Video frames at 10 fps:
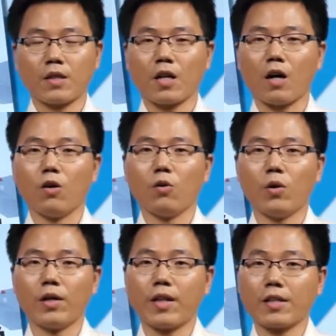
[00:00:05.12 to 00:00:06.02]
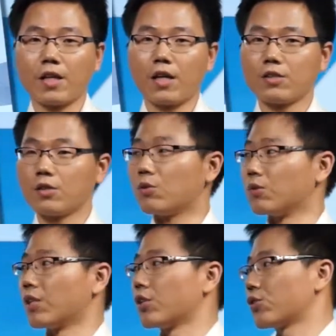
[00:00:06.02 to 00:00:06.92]
大家好，欢迎大家进
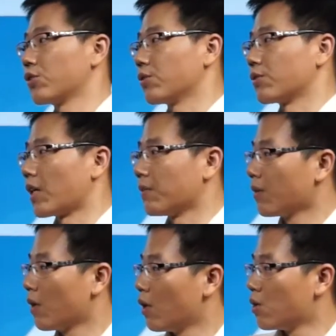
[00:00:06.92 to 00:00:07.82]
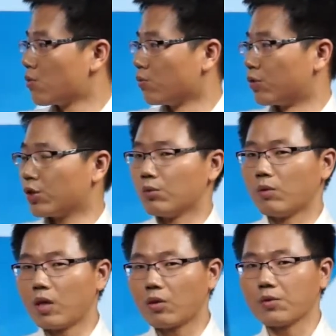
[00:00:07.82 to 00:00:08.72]
入第十九章组织
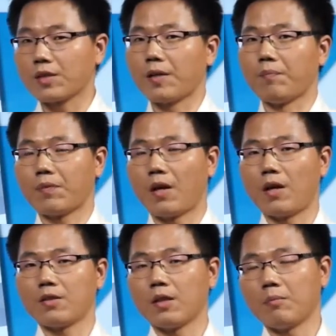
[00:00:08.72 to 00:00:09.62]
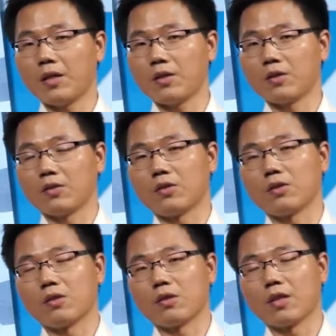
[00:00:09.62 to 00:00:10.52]
文化构建。前面
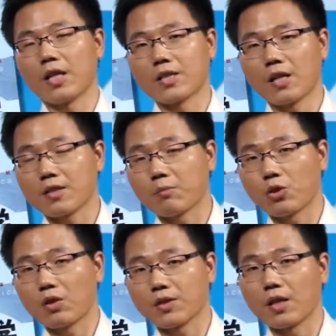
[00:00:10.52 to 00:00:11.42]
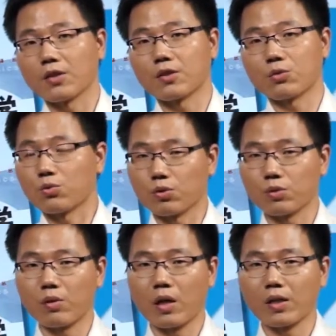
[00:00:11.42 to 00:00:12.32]
那章咱们主要讲的是组织
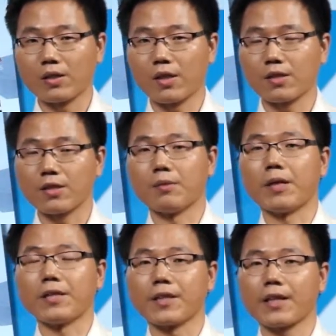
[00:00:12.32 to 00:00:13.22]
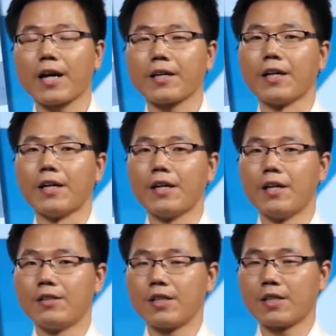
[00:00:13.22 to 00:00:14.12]
文化一些基本的一些概念，
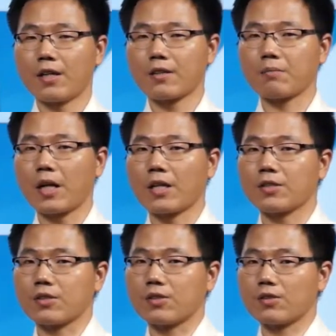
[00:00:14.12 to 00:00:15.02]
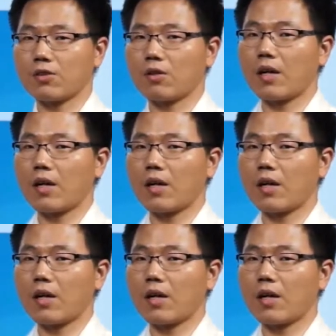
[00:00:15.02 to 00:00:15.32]
这章咱们开始是